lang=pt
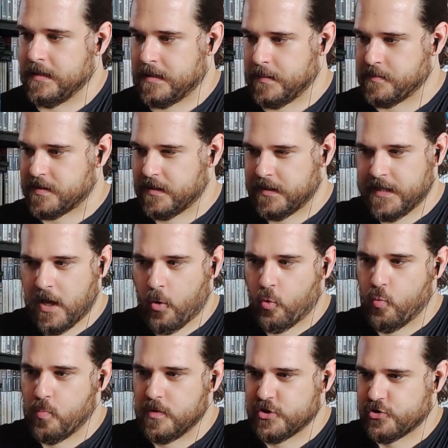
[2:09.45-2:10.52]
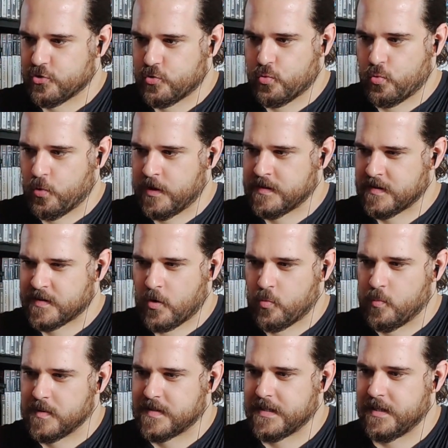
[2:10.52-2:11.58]
Temos ali algumas coisas,
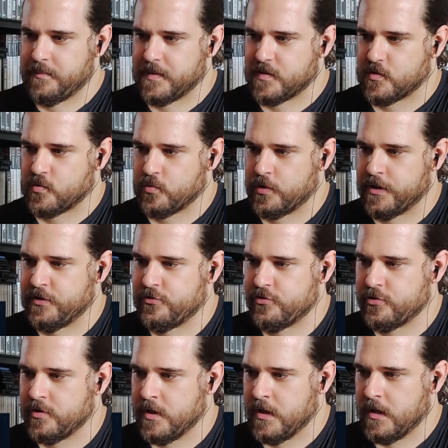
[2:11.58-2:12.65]
algumas animações